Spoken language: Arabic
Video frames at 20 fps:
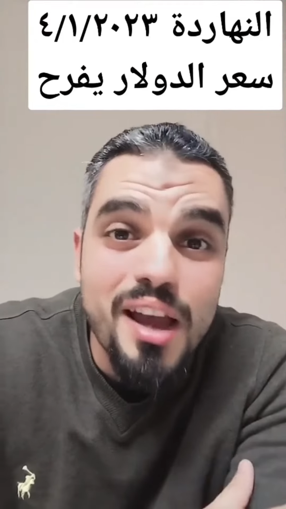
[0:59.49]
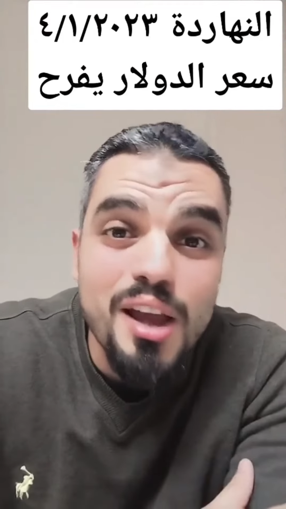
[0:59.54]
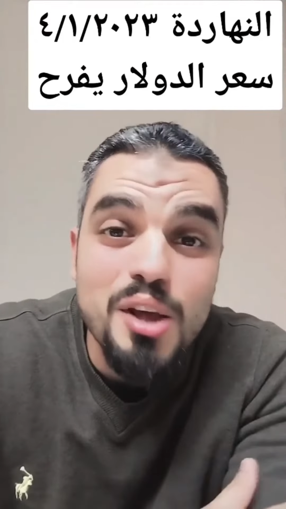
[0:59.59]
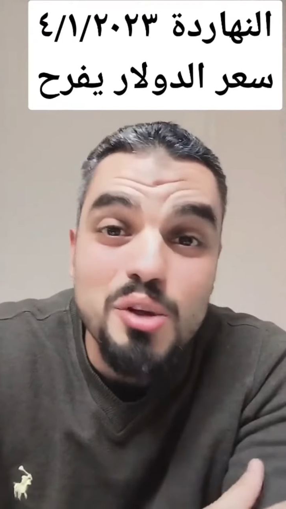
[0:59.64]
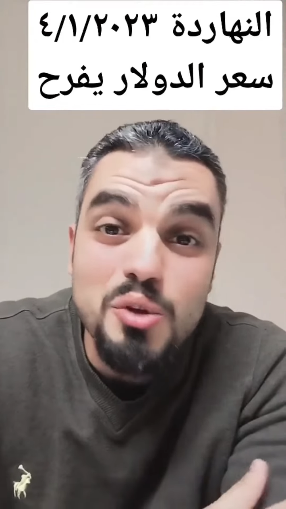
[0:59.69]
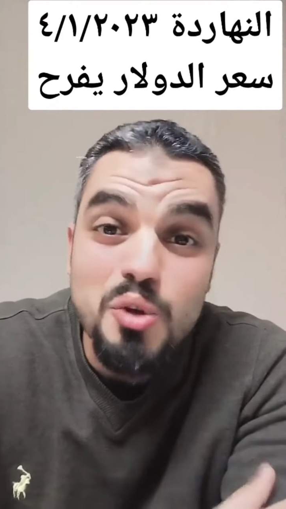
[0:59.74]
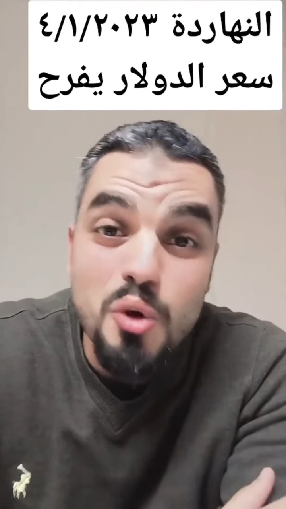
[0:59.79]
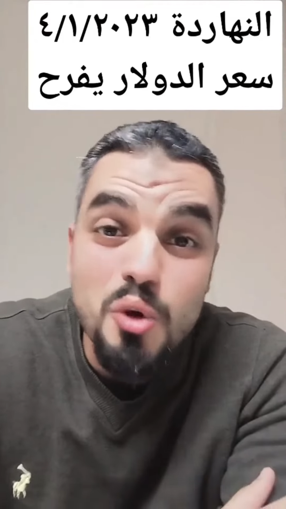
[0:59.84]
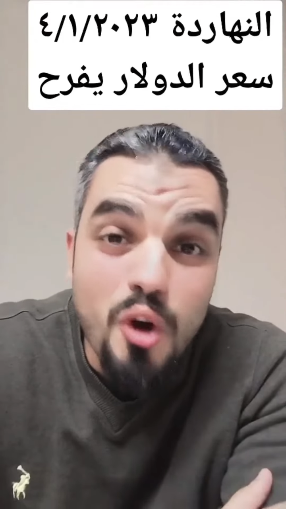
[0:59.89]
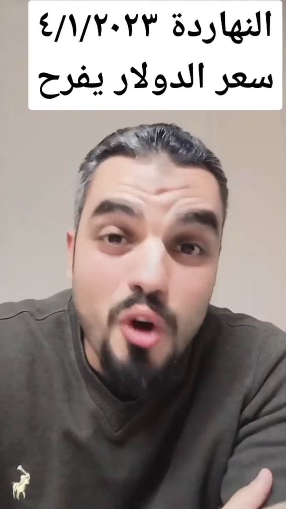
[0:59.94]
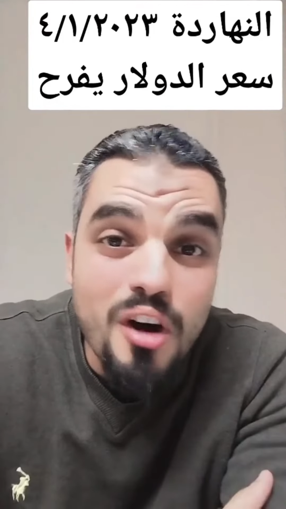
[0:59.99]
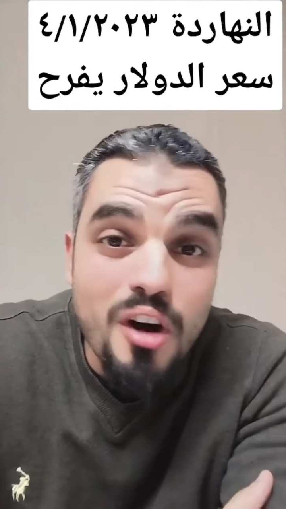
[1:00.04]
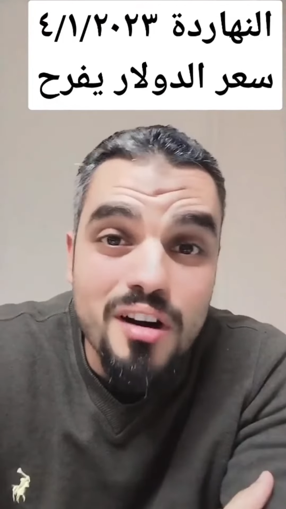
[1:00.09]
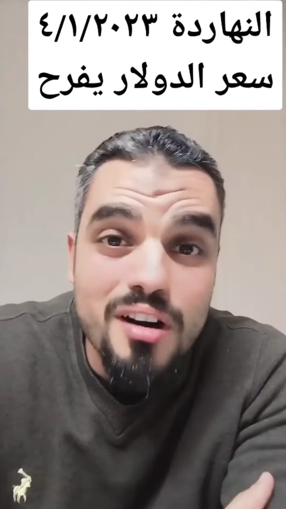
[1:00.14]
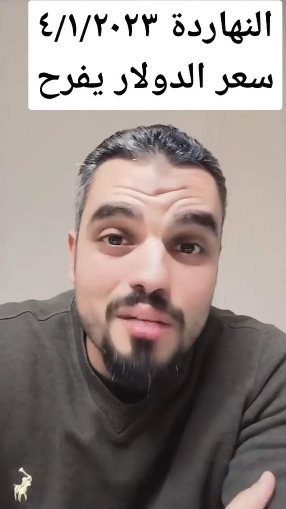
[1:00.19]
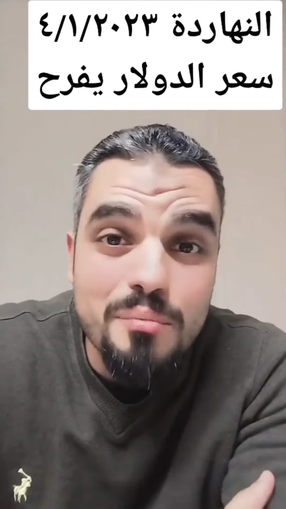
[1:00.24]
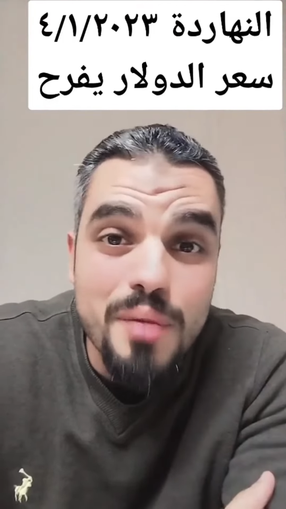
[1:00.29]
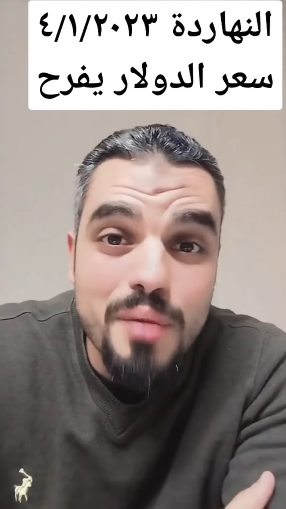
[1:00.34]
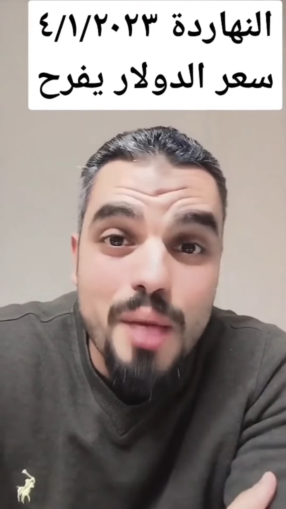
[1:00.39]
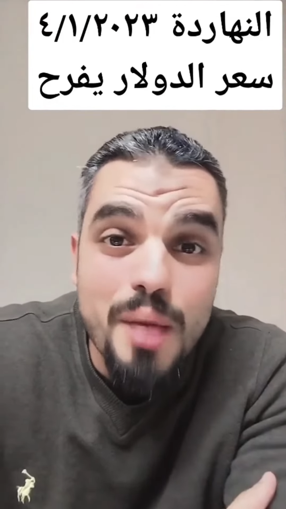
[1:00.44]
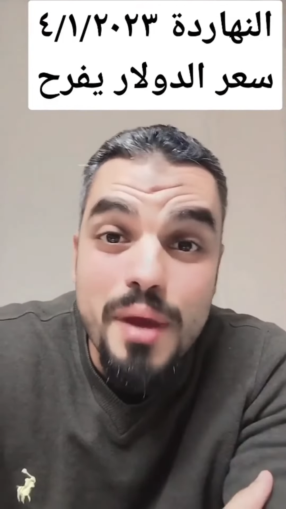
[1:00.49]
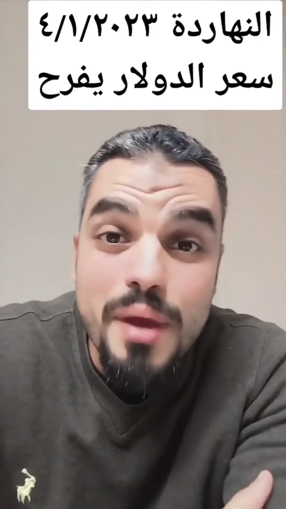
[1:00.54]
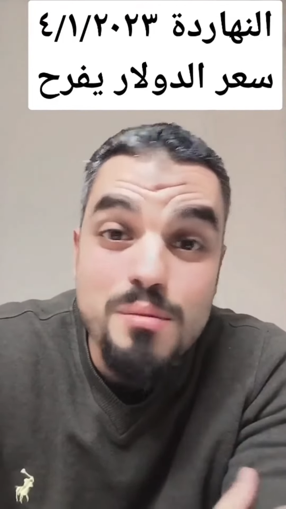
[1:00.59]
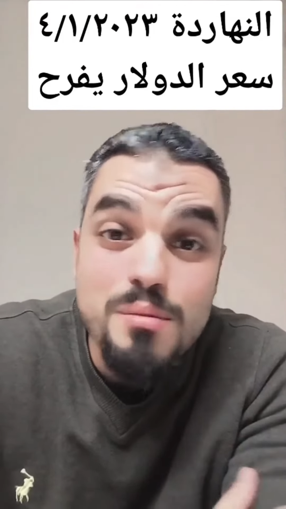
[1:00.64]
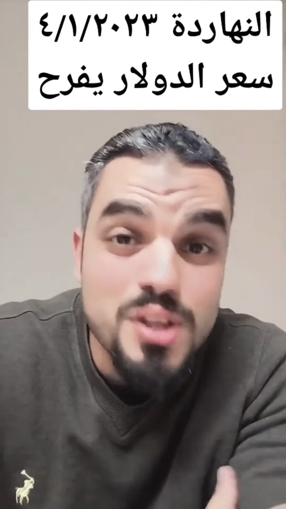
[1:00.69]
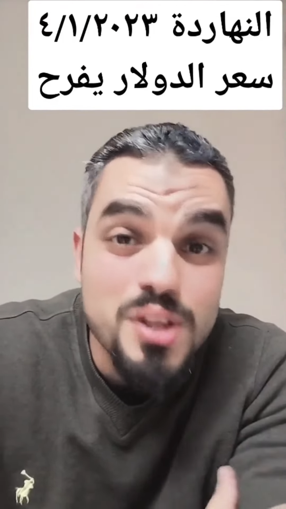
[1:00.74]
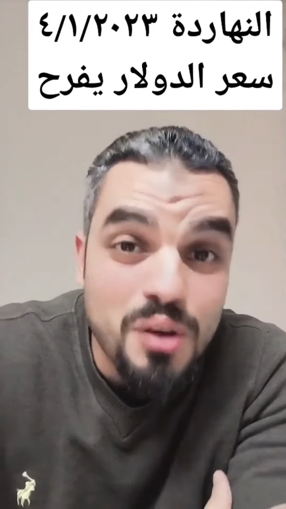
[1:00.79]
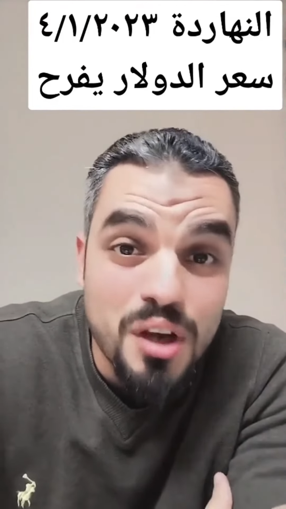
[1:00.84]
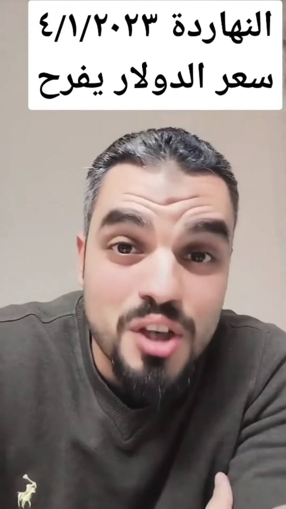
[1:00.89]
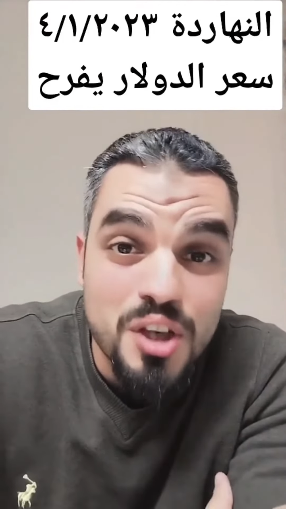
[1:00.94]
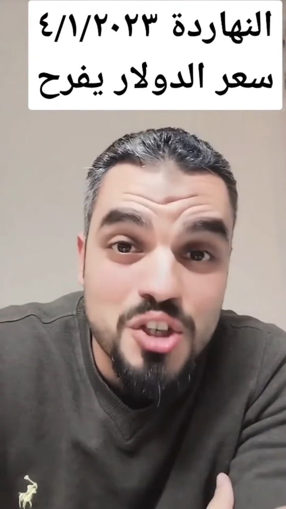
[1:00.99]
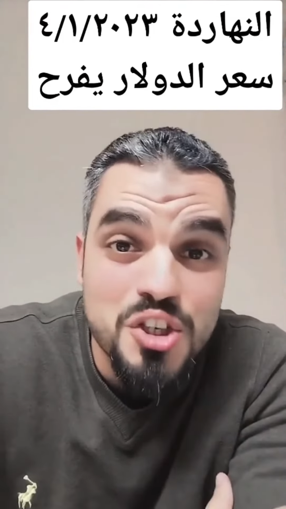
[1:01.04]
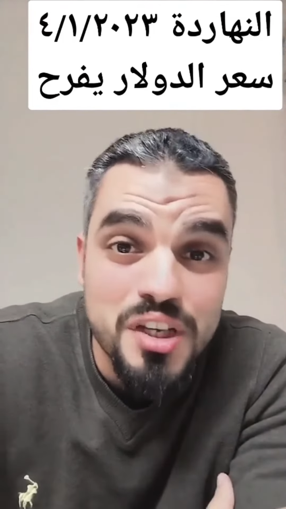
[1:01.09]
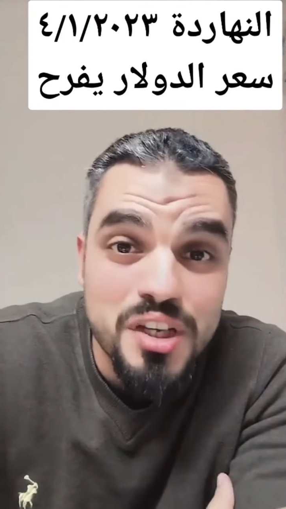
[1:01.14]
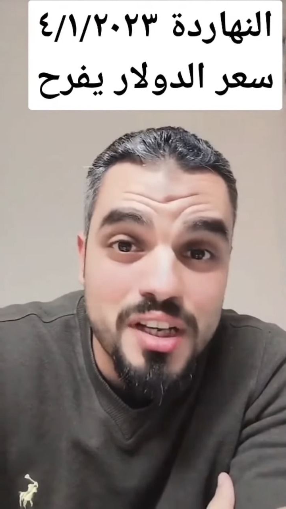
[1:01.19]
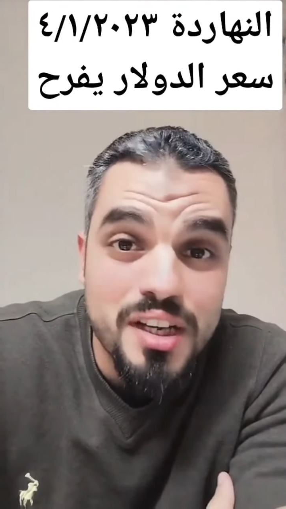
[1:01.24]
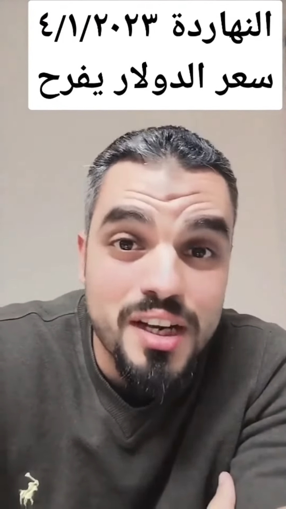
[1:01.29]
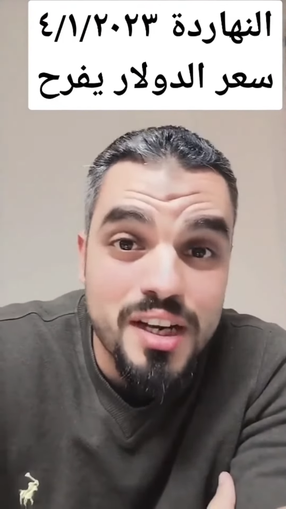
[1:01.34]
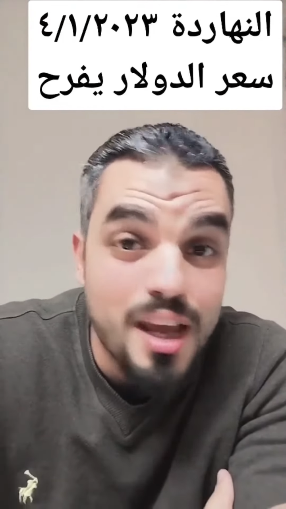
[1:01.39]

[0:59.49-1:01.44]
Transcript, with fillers: الدولار بقى ب 25